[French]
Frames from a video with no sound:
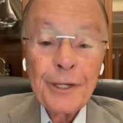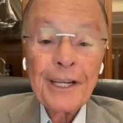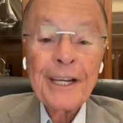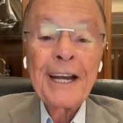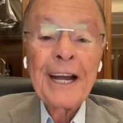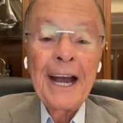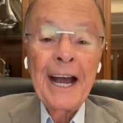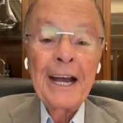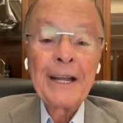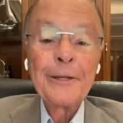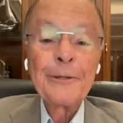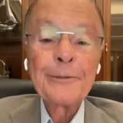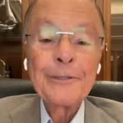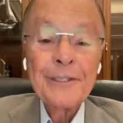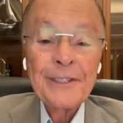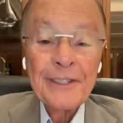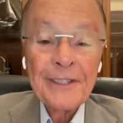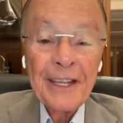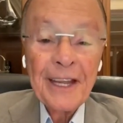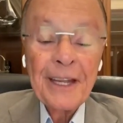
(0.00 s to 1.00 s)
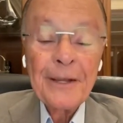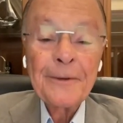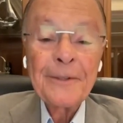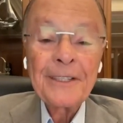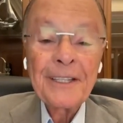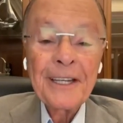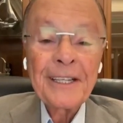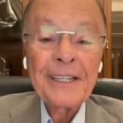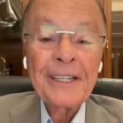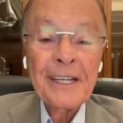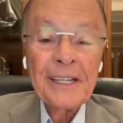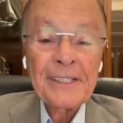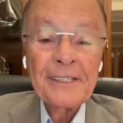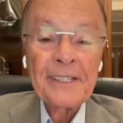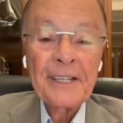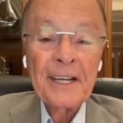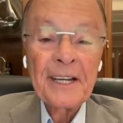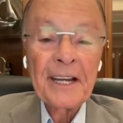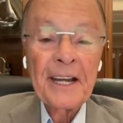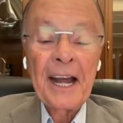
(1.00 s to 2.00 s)
J'ai déjà été cher. Je
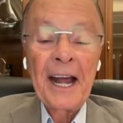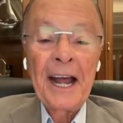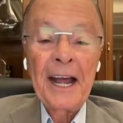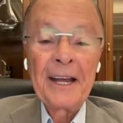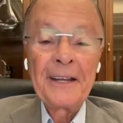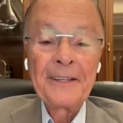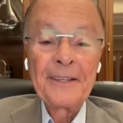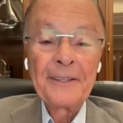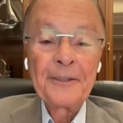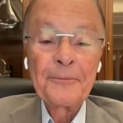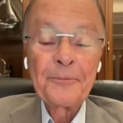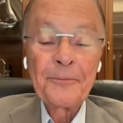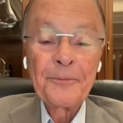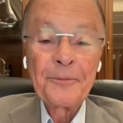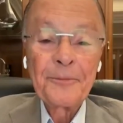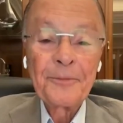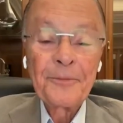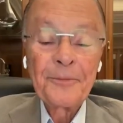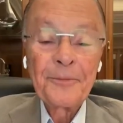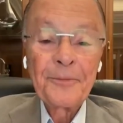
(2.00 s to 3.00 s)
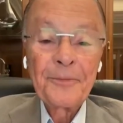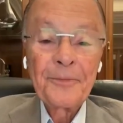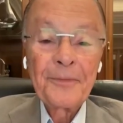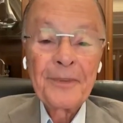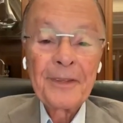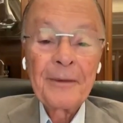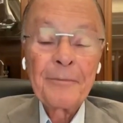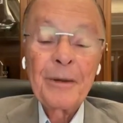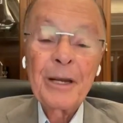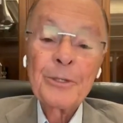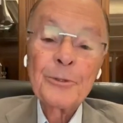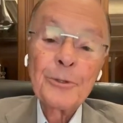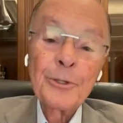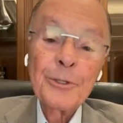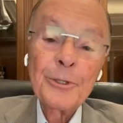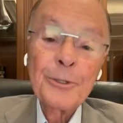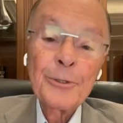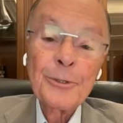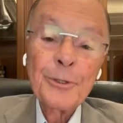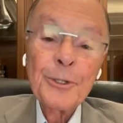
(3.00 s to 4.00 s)
sais ce qu'est être cher.
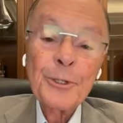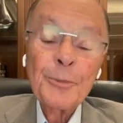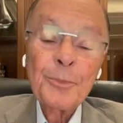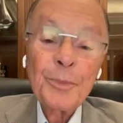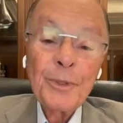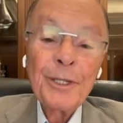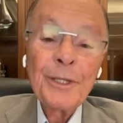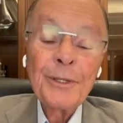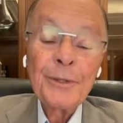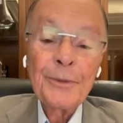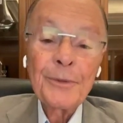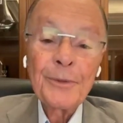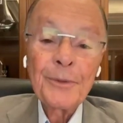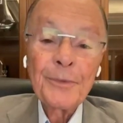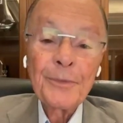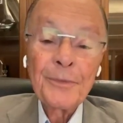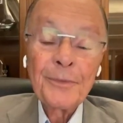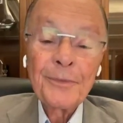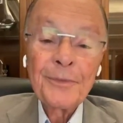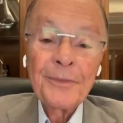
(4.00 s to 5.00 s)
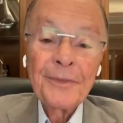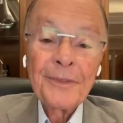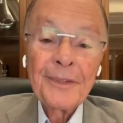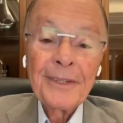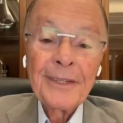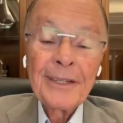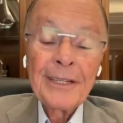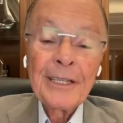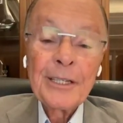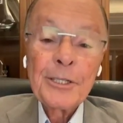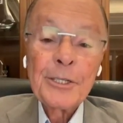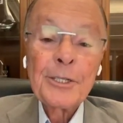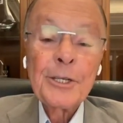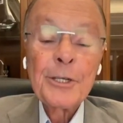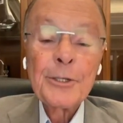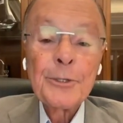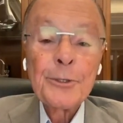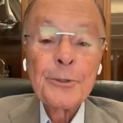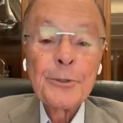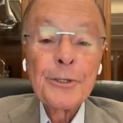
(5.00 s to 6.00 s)
Mais aujourd'hui, je suis
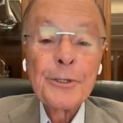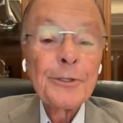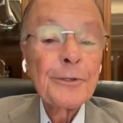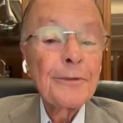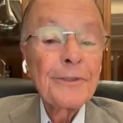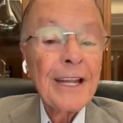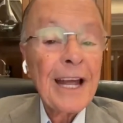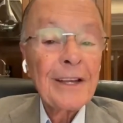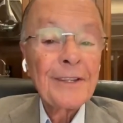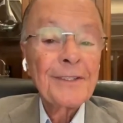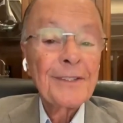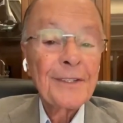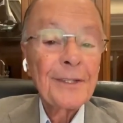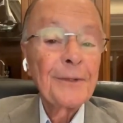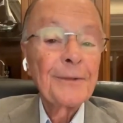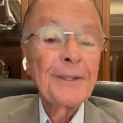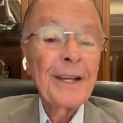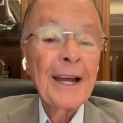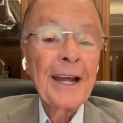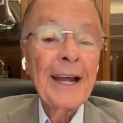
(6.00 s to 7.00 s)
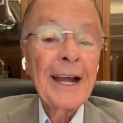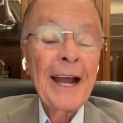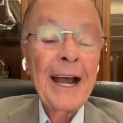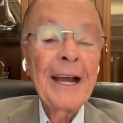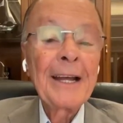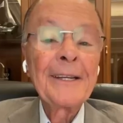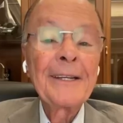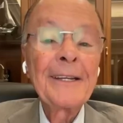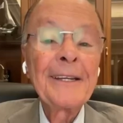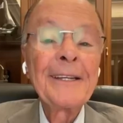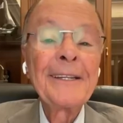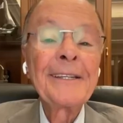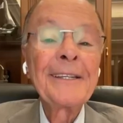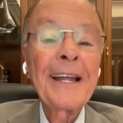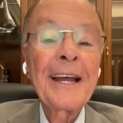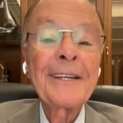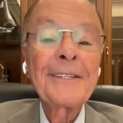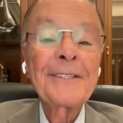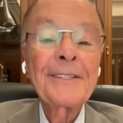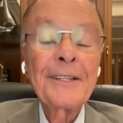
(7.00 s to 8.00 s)
esprit. Jésus n'est pas né
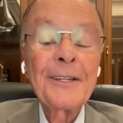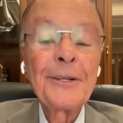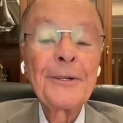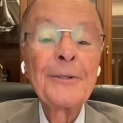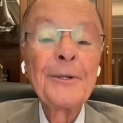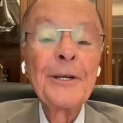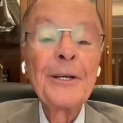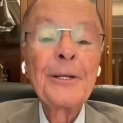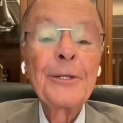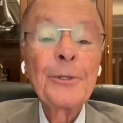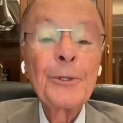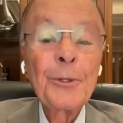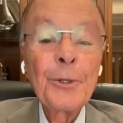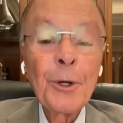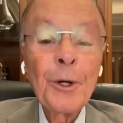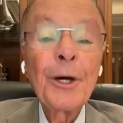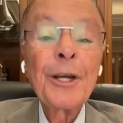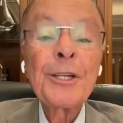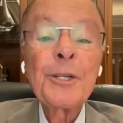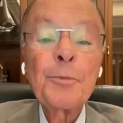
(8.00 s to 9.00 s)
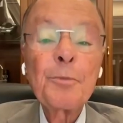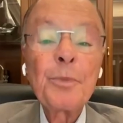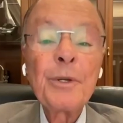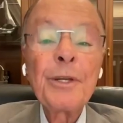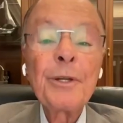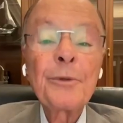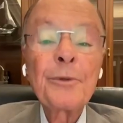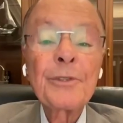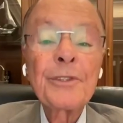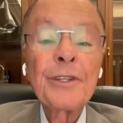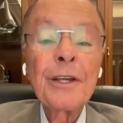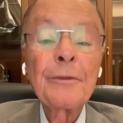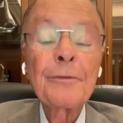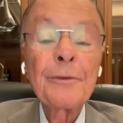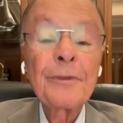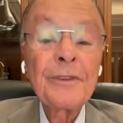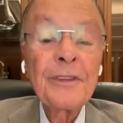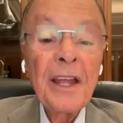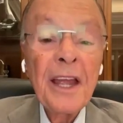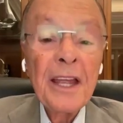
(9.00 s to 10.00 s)
dans la chair, il est né du
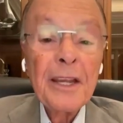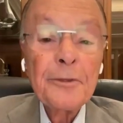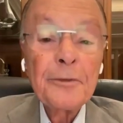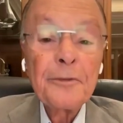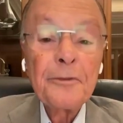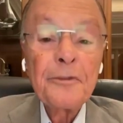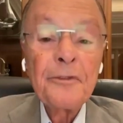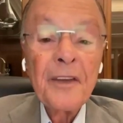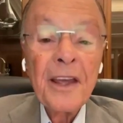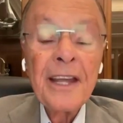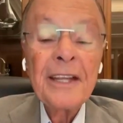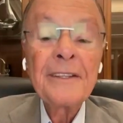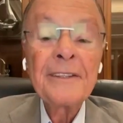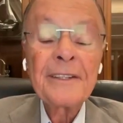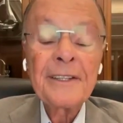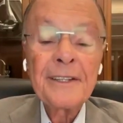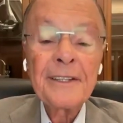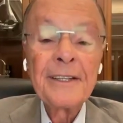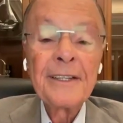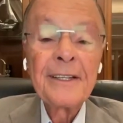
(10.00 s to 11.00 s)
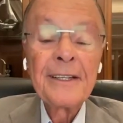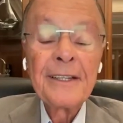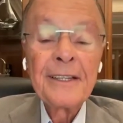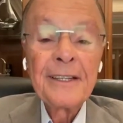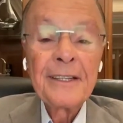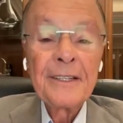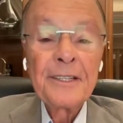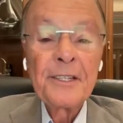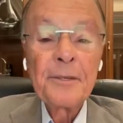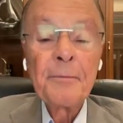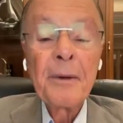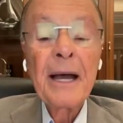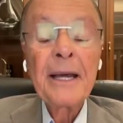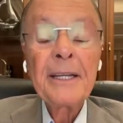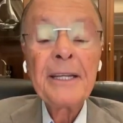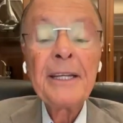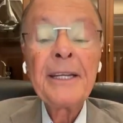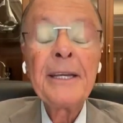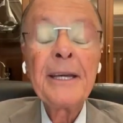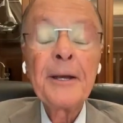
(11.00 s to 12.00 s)
Saint-Esprit dès
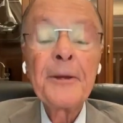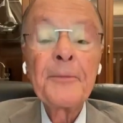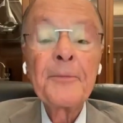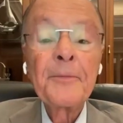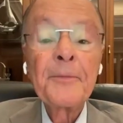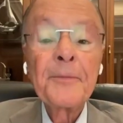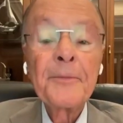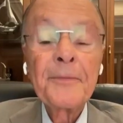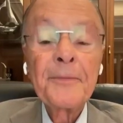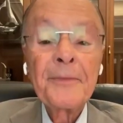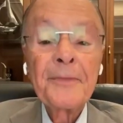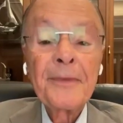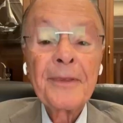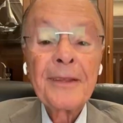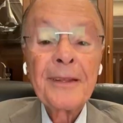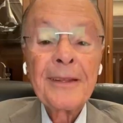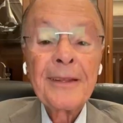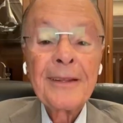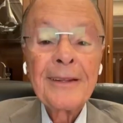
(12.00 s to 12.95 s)
le ventre de Marie.